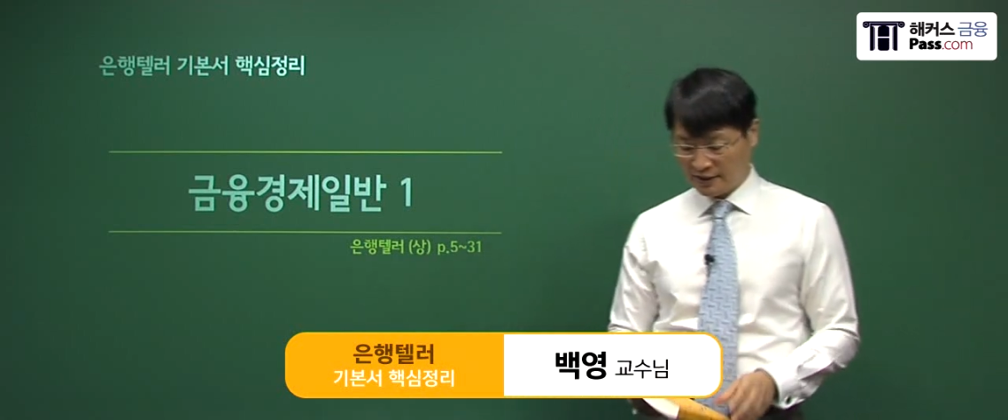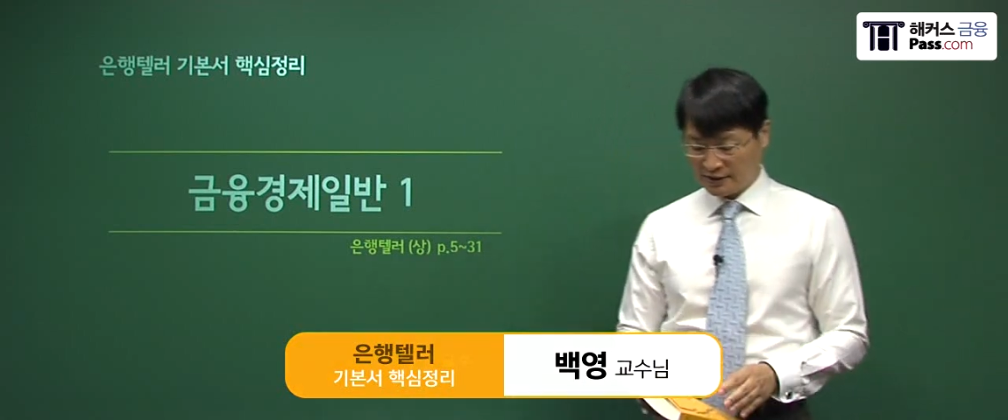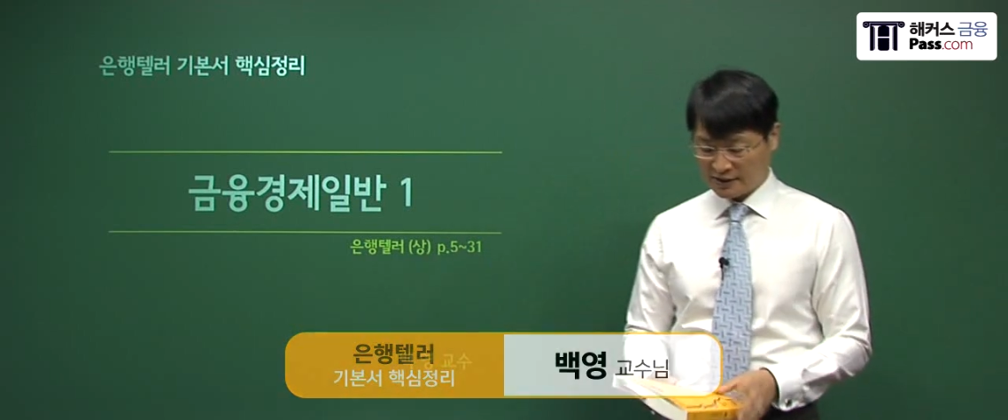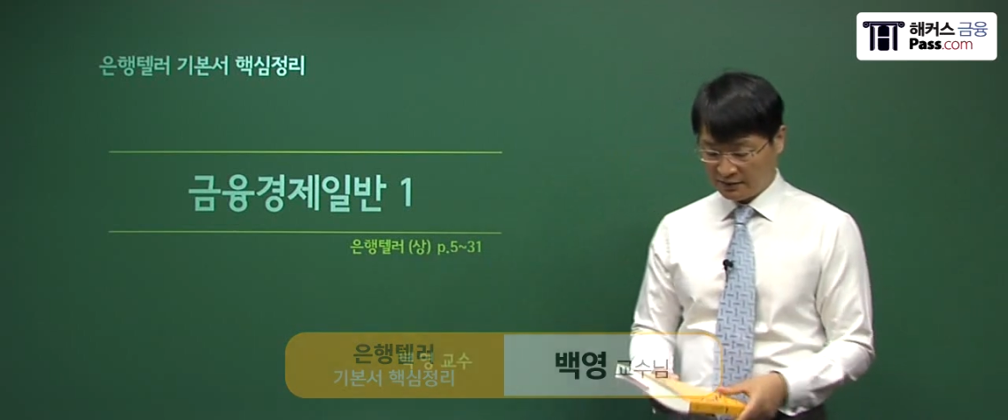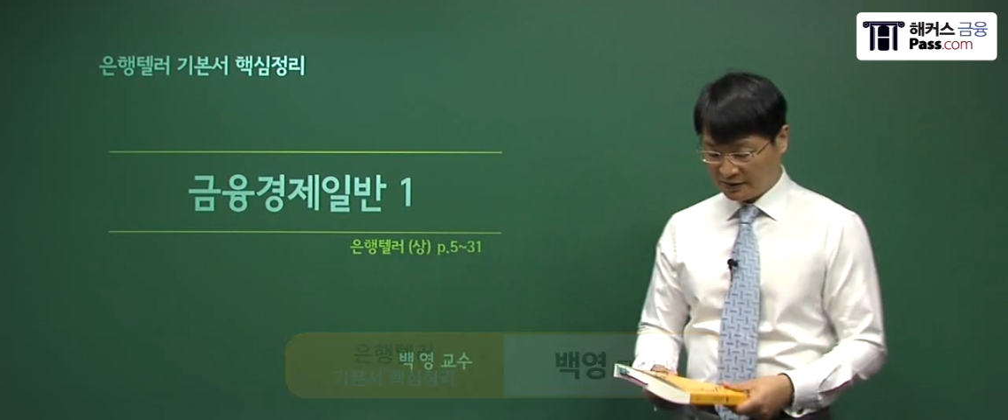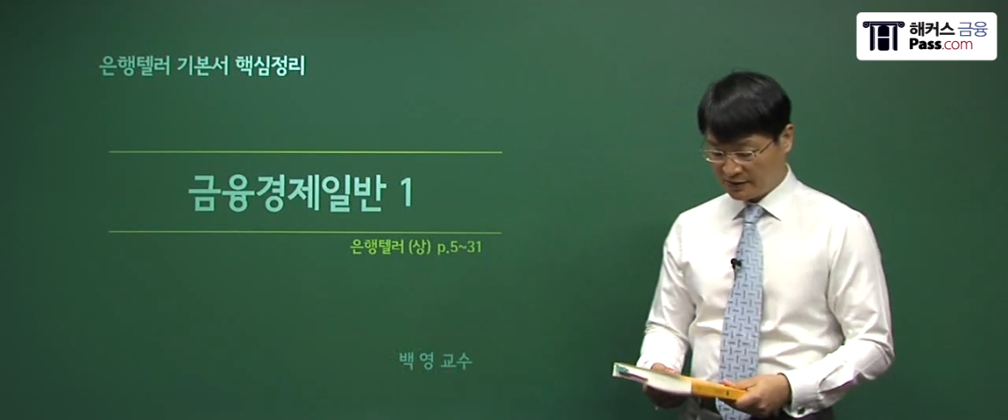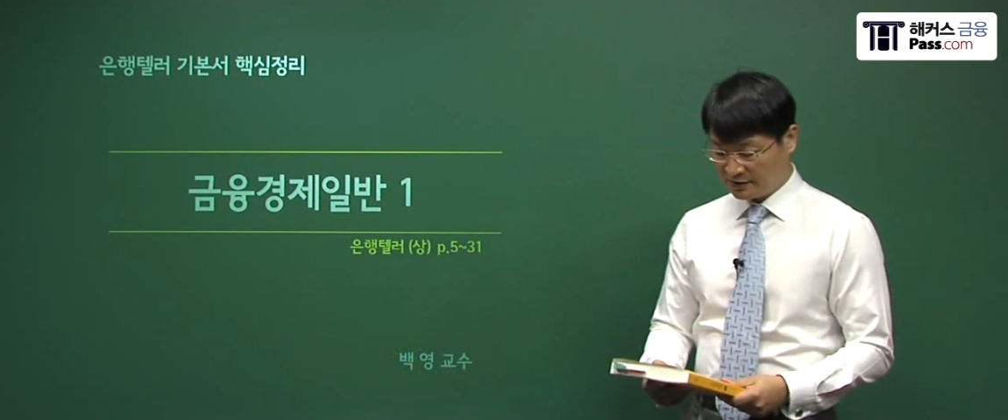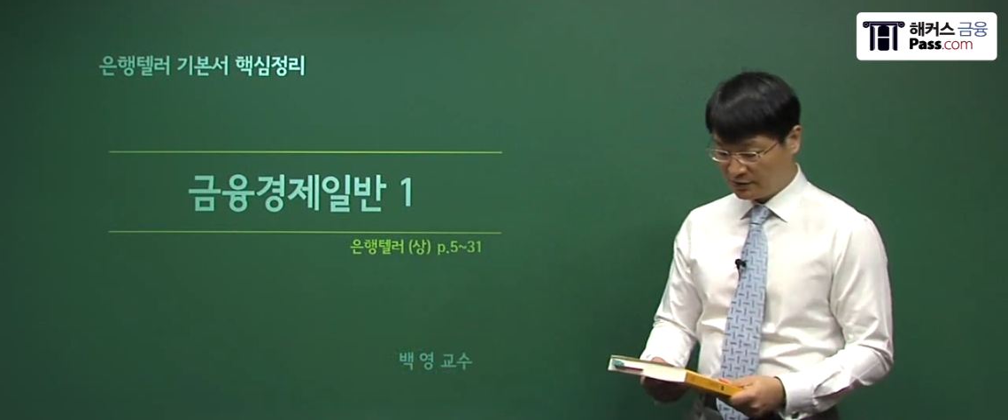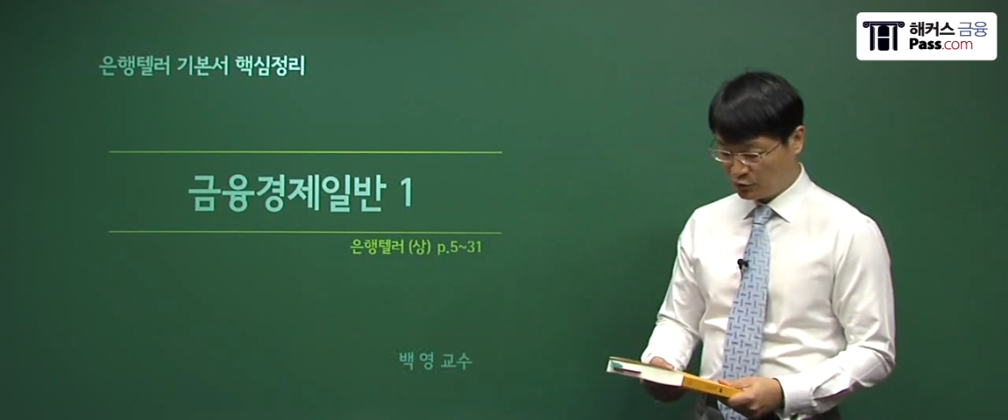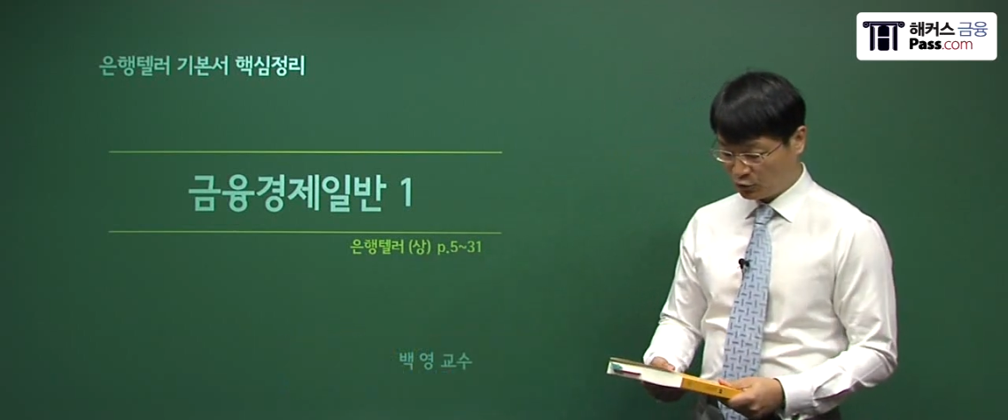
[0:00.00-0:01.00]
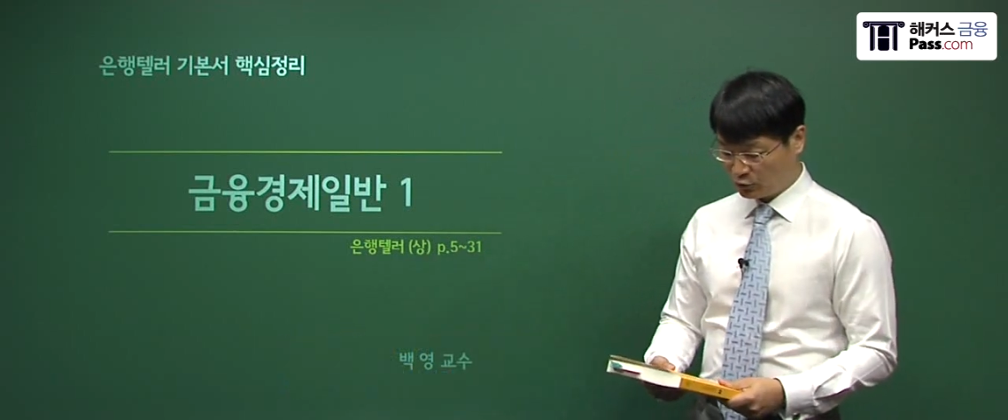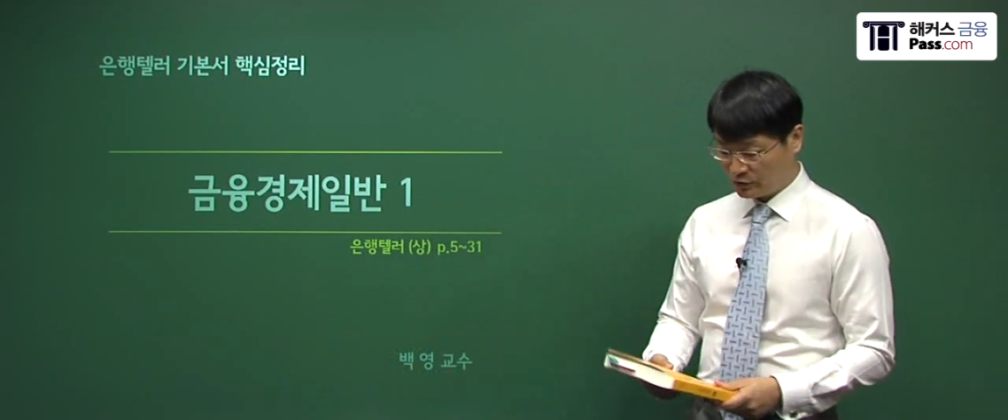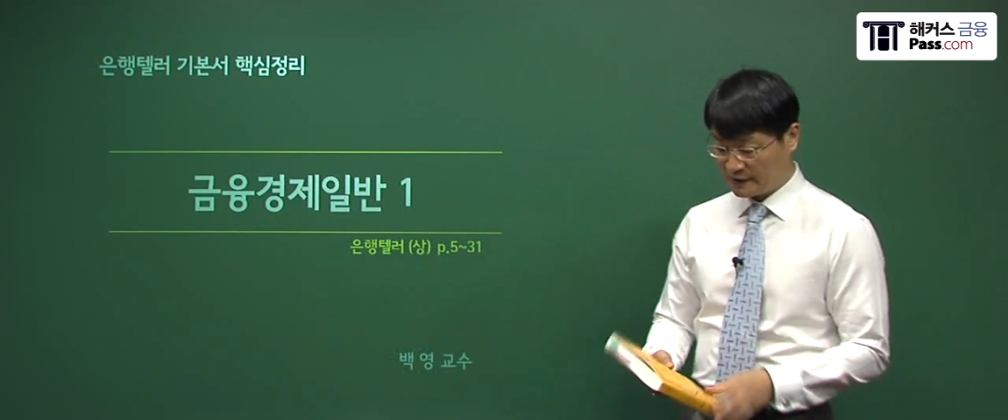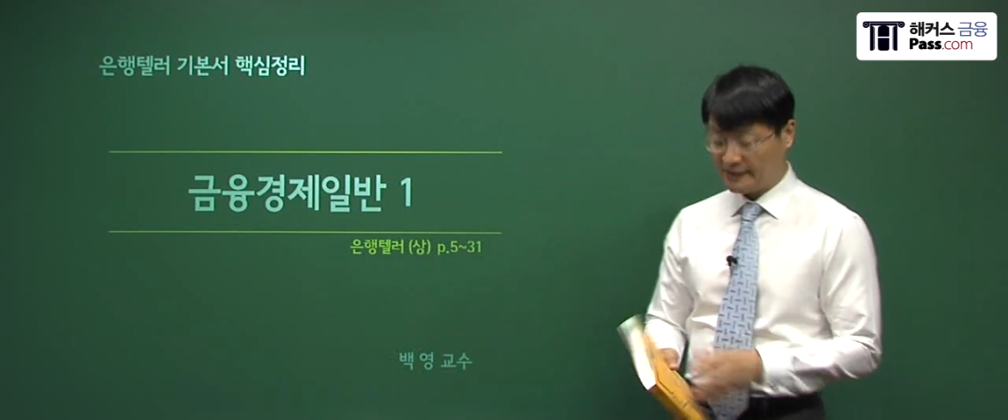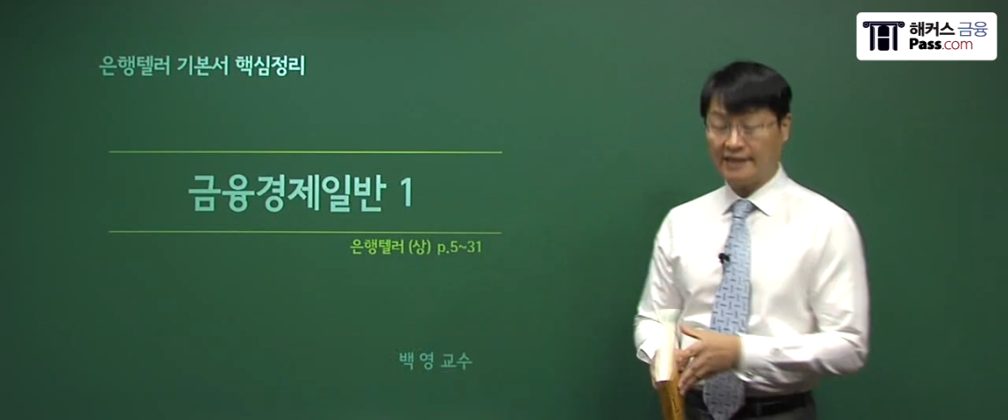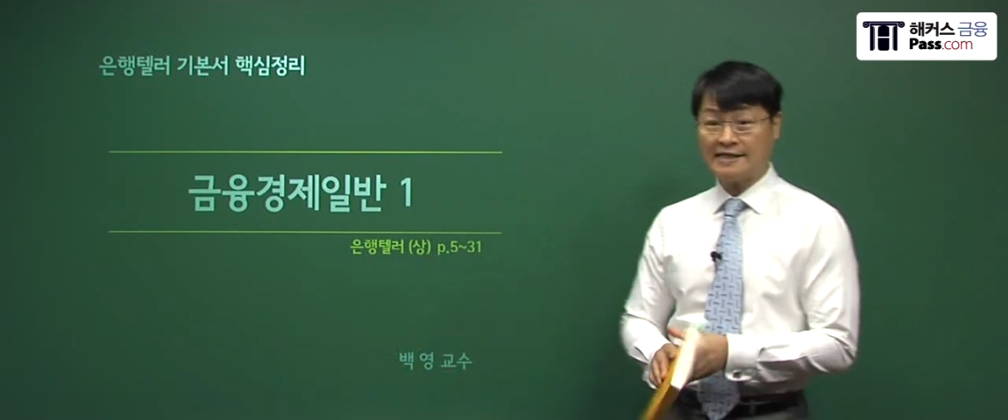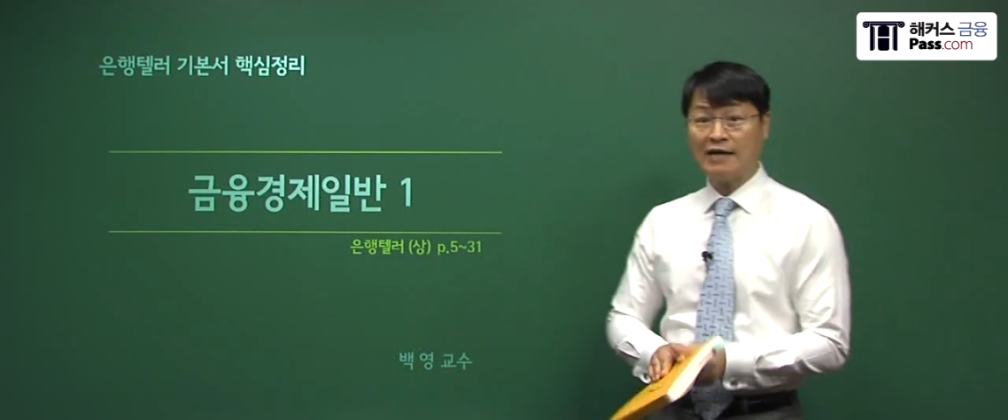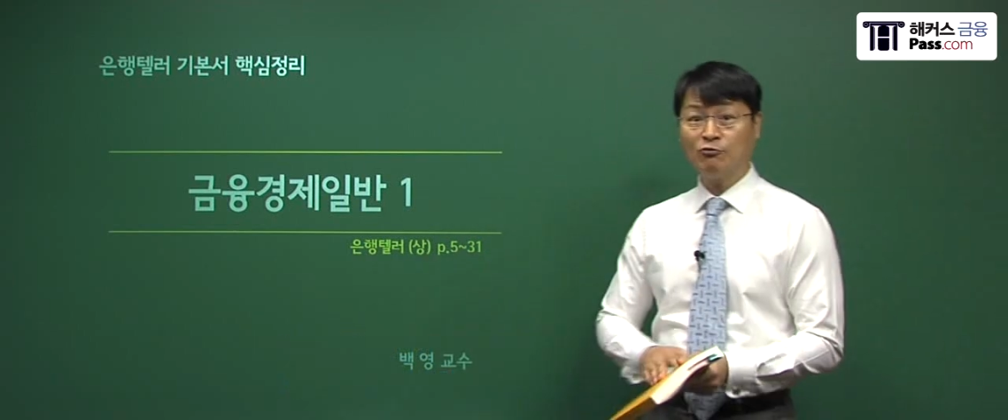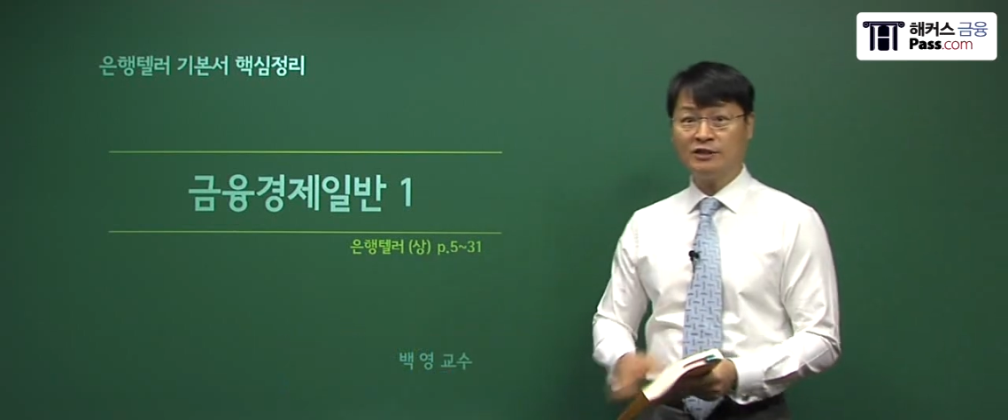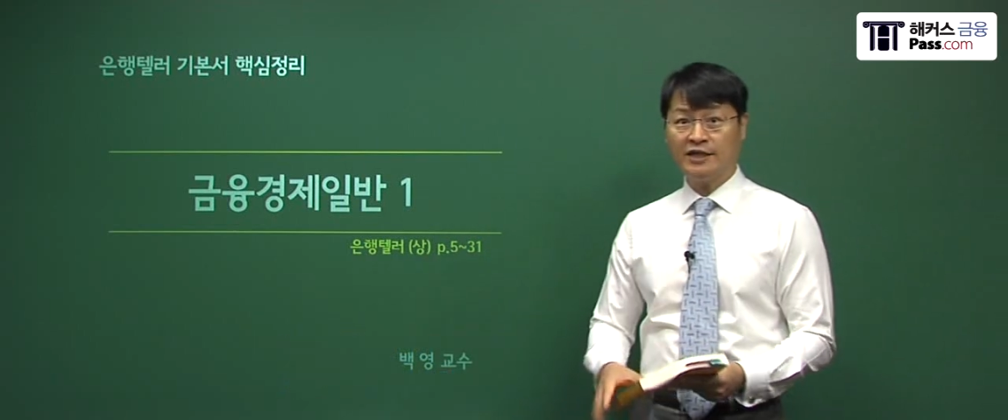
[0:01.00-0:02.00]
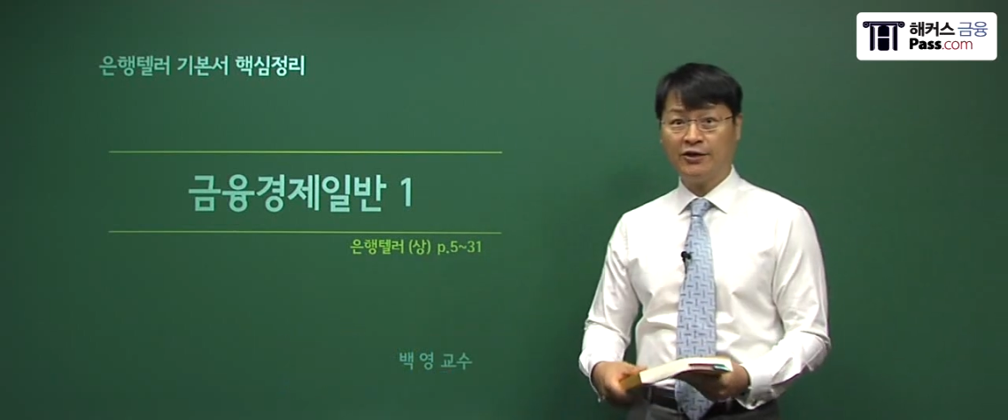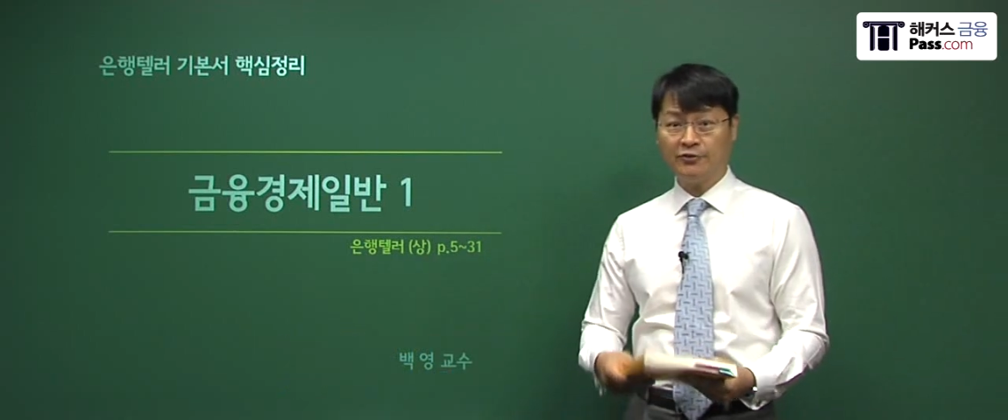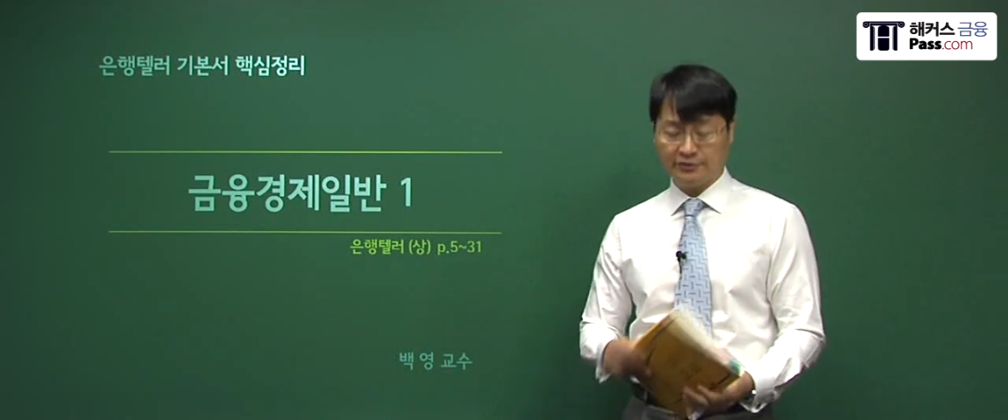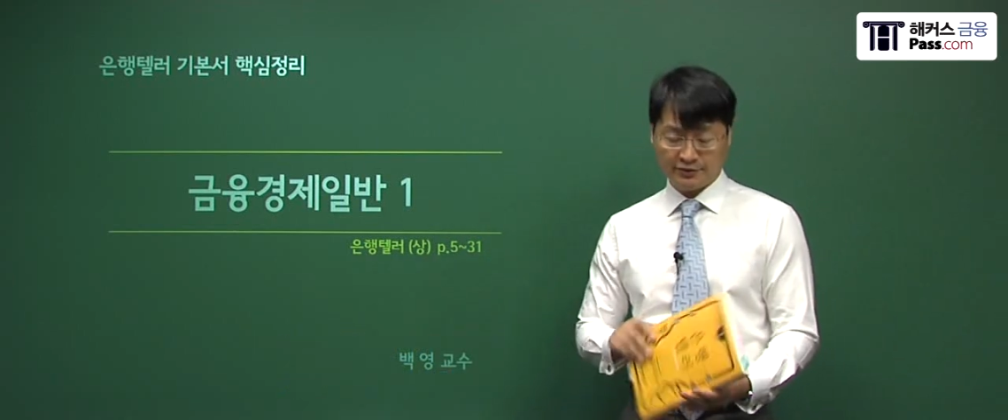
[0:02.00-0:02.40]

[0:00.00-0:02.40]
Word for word: 제가 맡은 쪽은 이제 상권이에요.